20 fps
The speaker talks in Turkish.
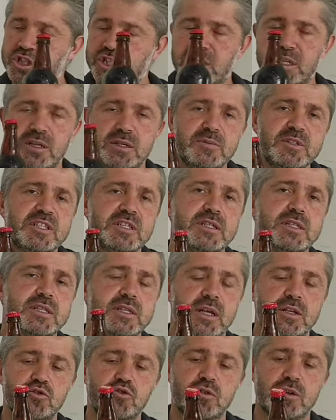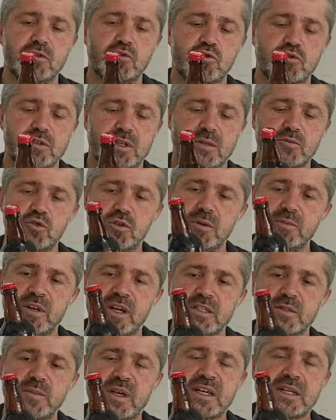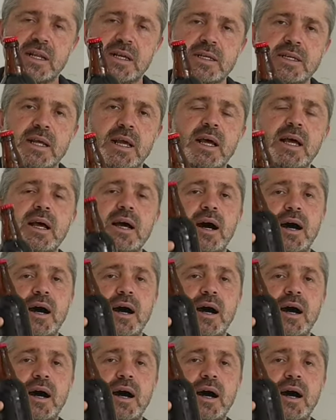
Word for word: şişeleri bitirdikten sonra dostlarım şöyle biraz bekleyin.